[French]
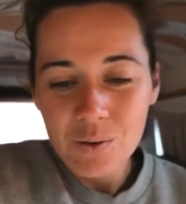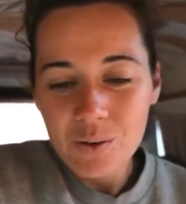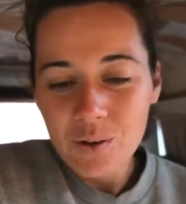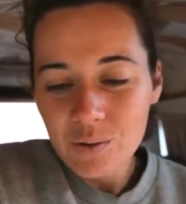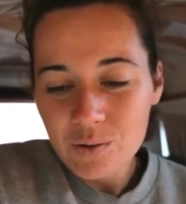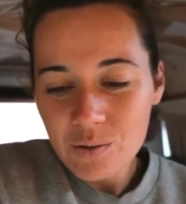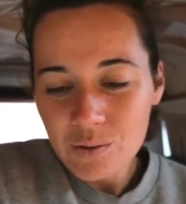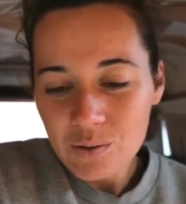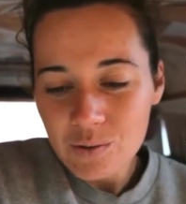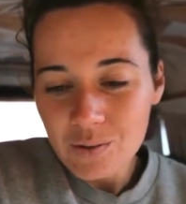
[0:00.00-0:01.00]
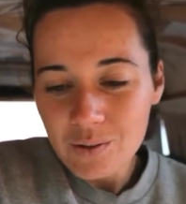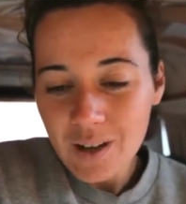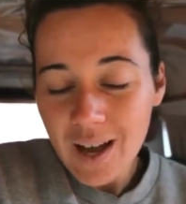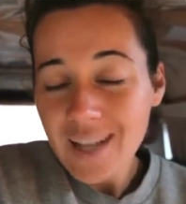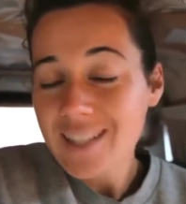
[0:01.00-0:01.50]
que quand
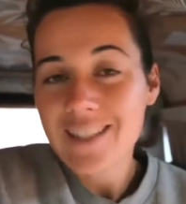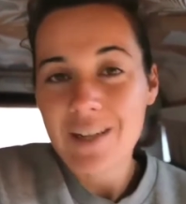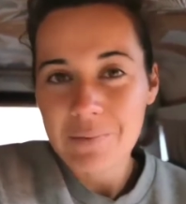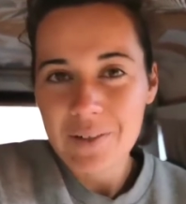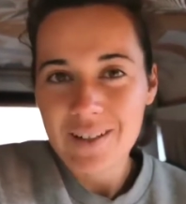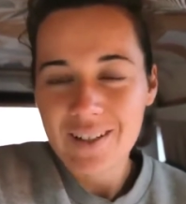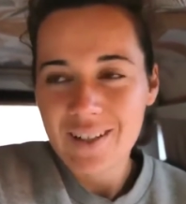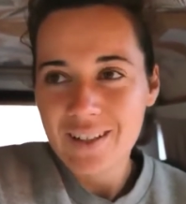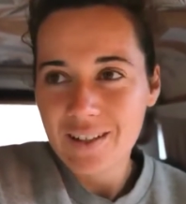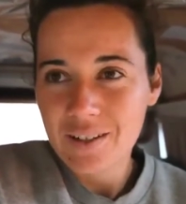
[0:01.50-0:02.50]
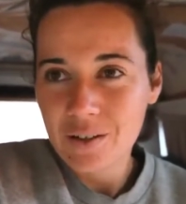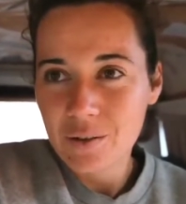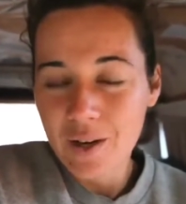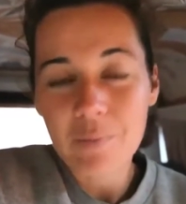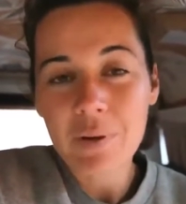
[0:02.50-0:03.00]
tu acceptes
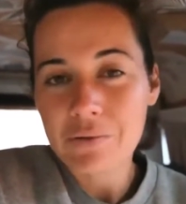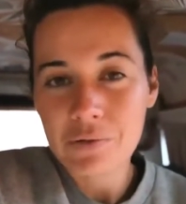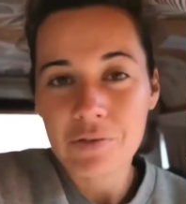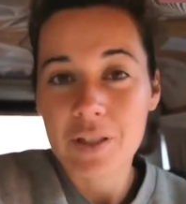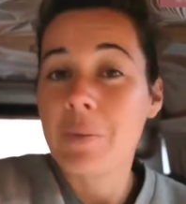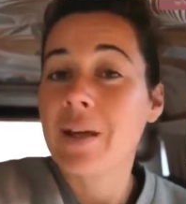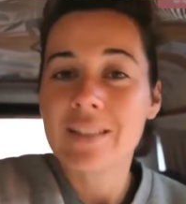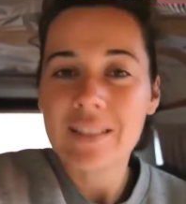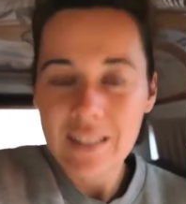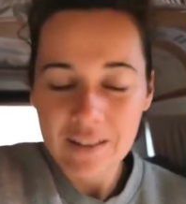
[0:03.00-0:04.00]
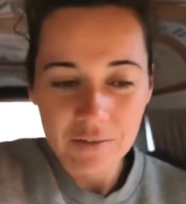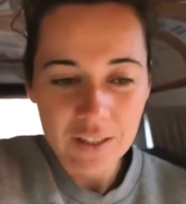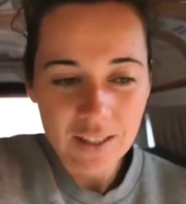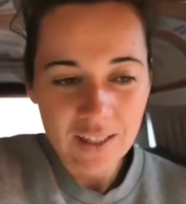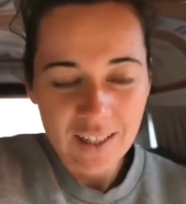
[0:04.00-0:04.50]
que l'imprévu fasse partie de
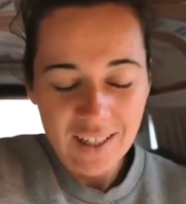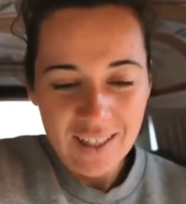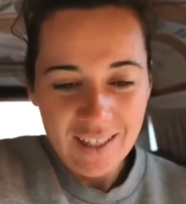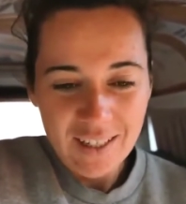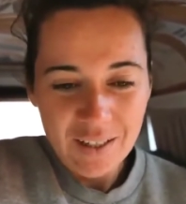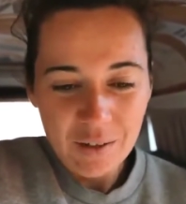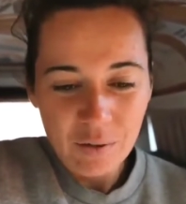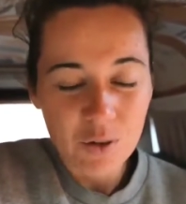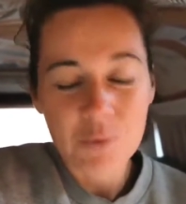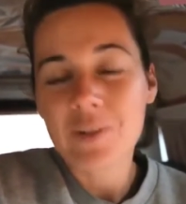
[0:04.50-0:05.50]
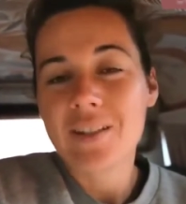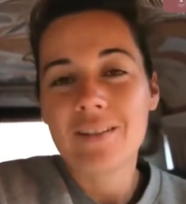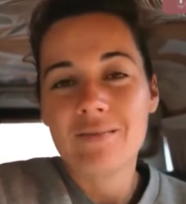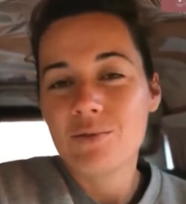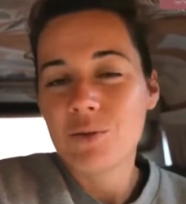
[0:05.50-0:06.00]
ta vie,
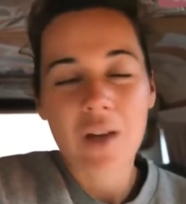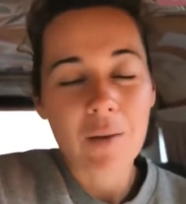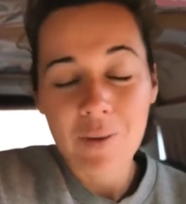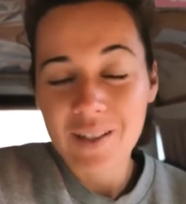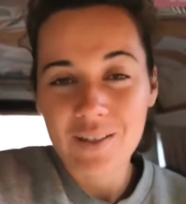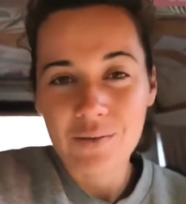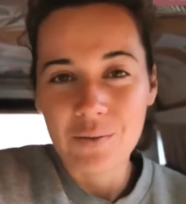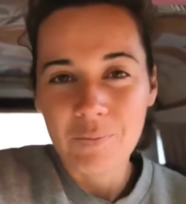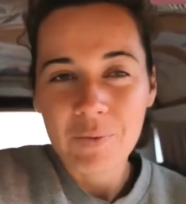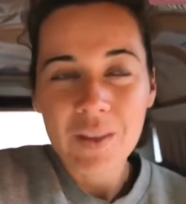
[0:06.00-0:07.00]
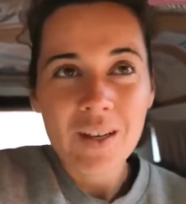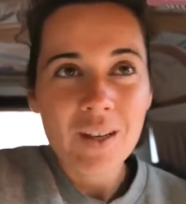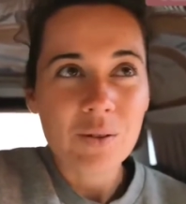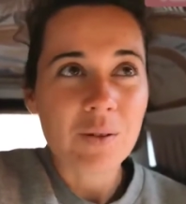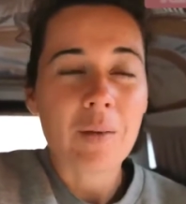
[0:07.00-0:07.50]
franchement tu seras pas déçu.
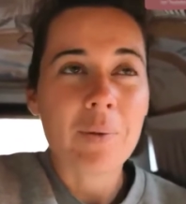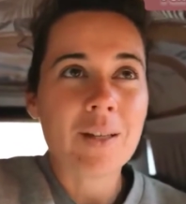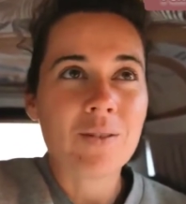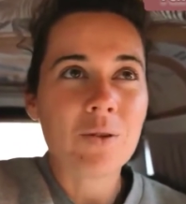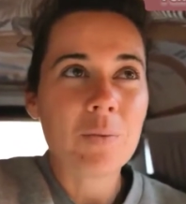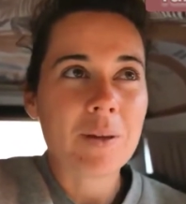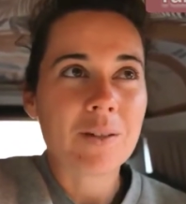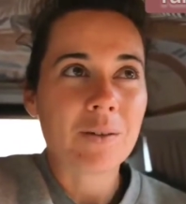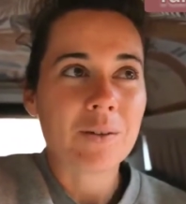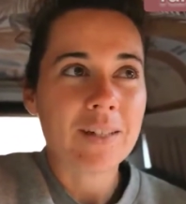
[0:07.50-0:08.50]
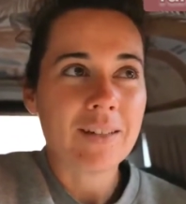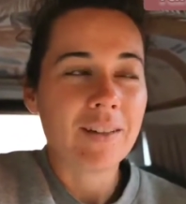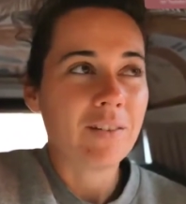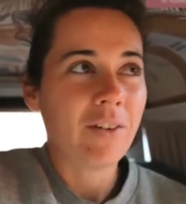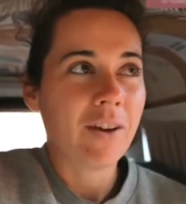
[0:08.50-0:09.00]
Tu seras pas déçu parce
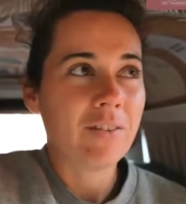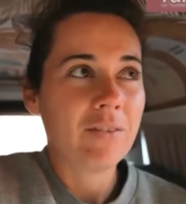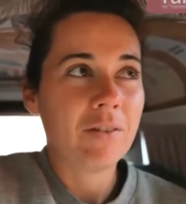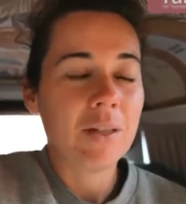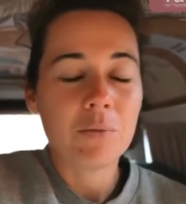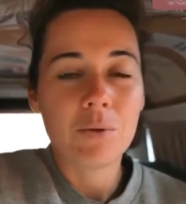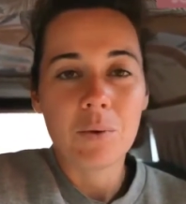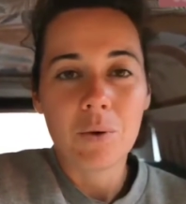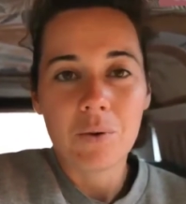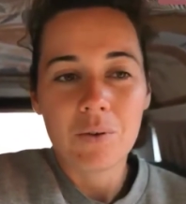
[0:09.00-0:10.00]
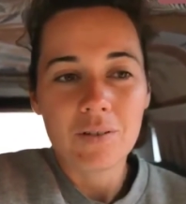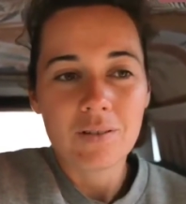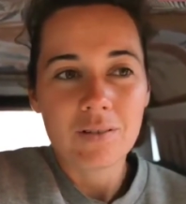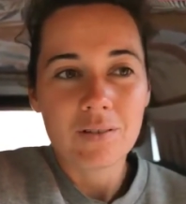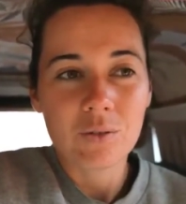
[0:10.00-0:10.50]
que ça va te faire vivre des
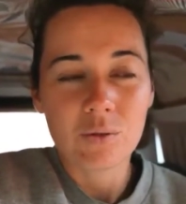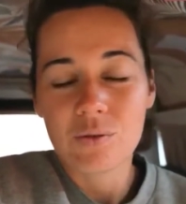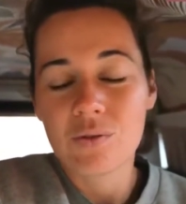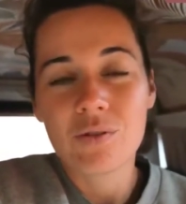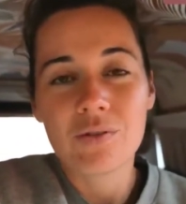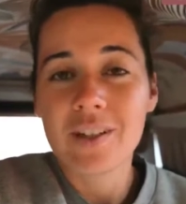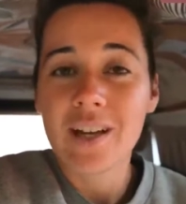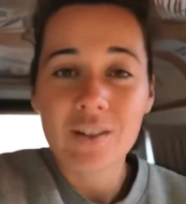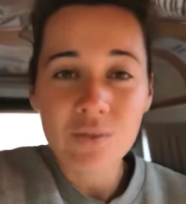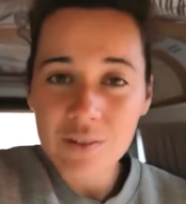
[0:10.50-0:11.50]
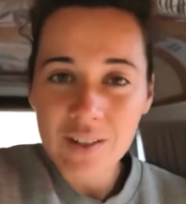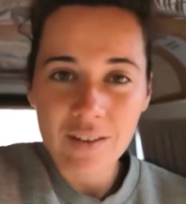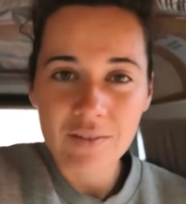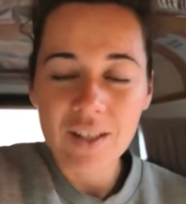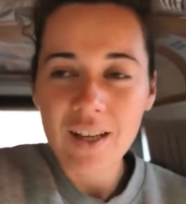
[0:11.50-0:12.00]
moments dont tu te souviendras
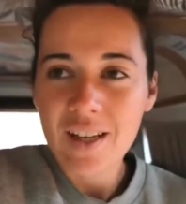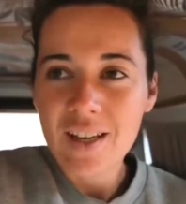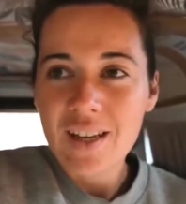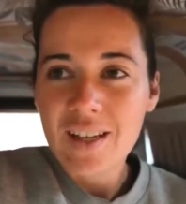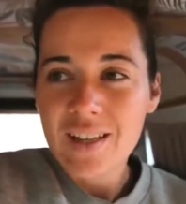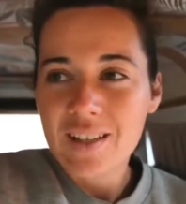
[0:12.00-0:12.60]
toute ta vie